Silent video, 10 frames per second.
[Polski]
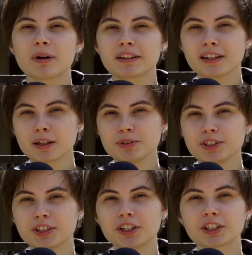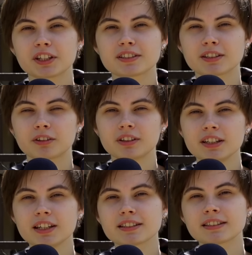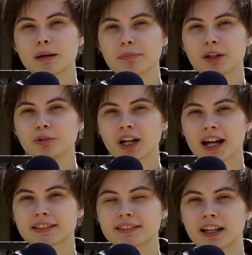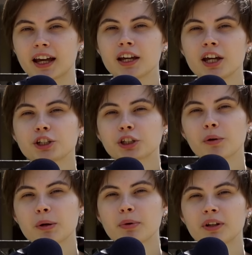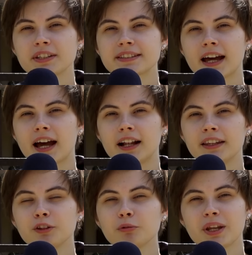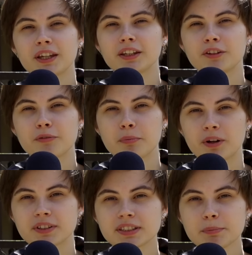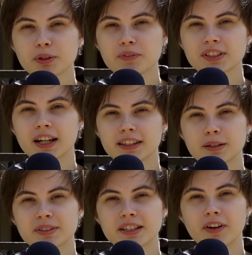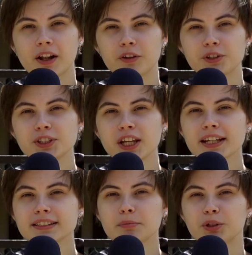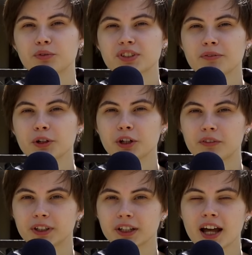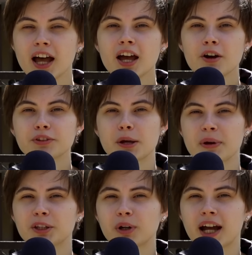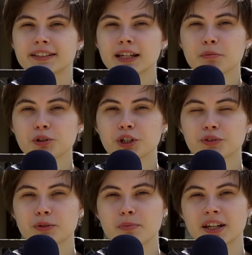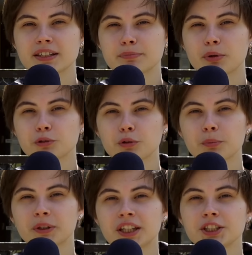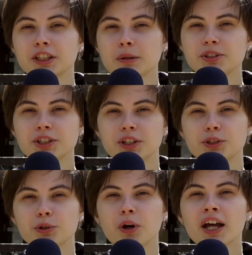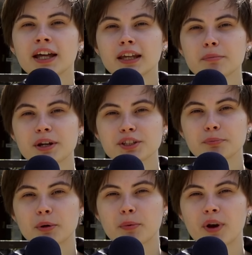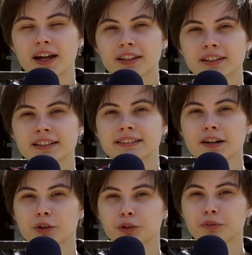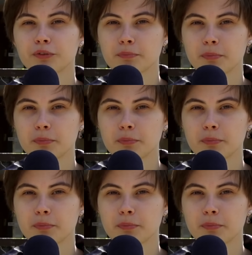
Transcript: Partnerem dzisiejszej sądy jest TEP Edukacja, szkoły policjalne numer jeden w Polsce pod względem zdawalności egzaminów zawodowych. W TEP Edukacja możesz wybrać spośród ponad 70 najbardziej popularnych zawodów w